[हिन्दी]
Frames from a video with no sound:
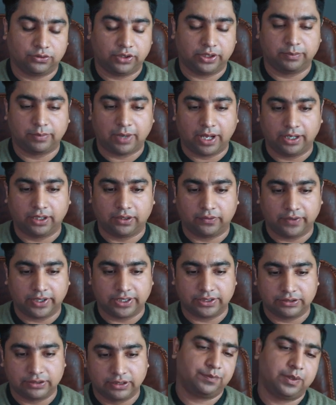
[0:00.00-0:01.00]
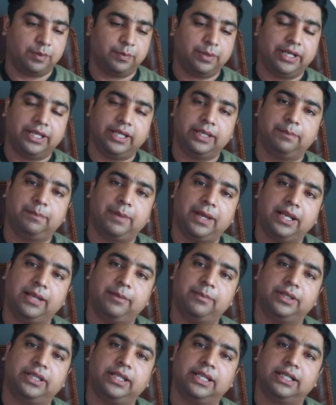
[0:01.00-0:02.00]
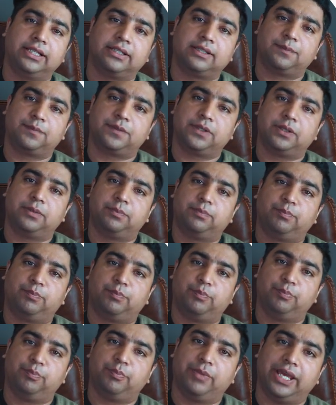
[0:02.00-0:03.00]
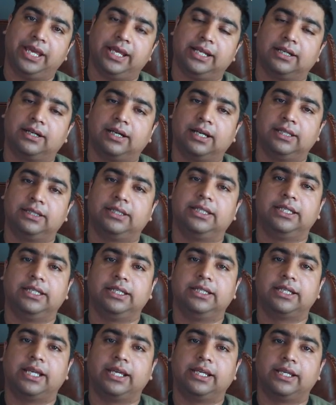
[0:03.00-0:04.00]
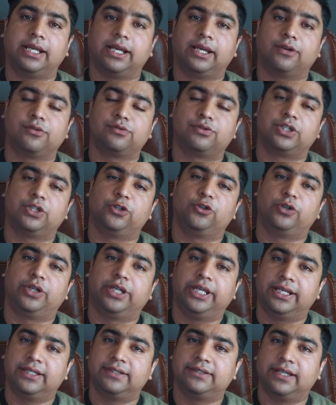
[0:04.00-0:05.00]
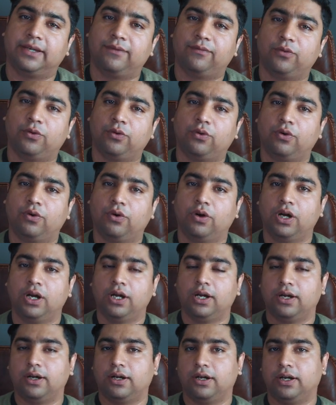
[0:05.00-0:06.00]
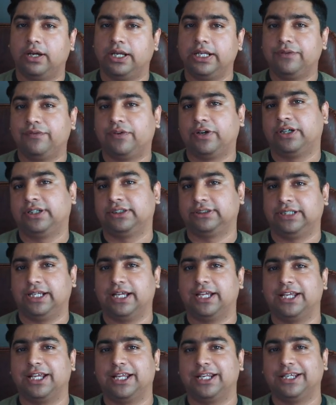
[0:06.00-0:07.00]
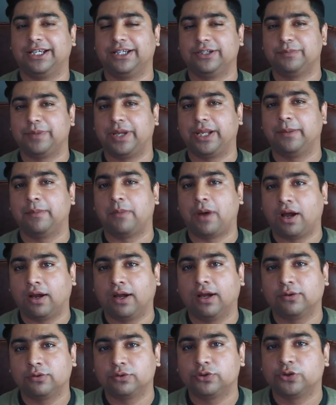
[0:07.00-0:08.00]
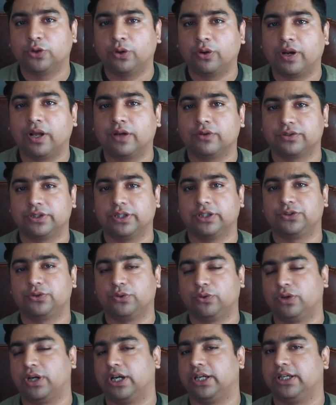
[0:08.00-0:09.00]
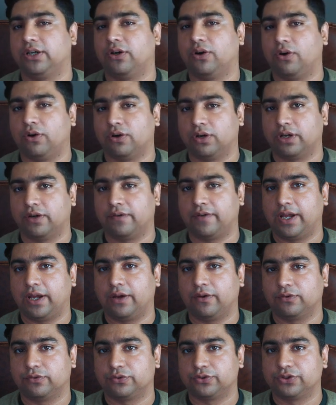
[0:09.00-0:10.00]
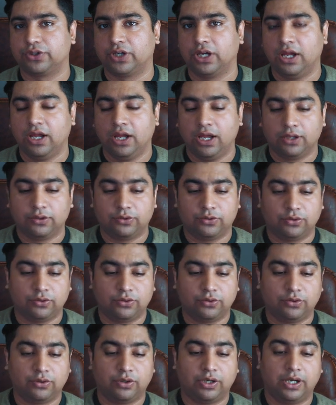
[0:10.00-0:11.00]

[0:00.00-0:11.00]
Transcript: सॉरी बाय रिक्वेस्ट सबसे बड़ी पहले बंदे की सबसे मेन गलती ही यही है कि उसकी जो गिग्स हैं वो इन्वर्स uh, हैं यानी कि मैंने मांगा कुछ और है उसने शो कहीं और करवाया कुछ तो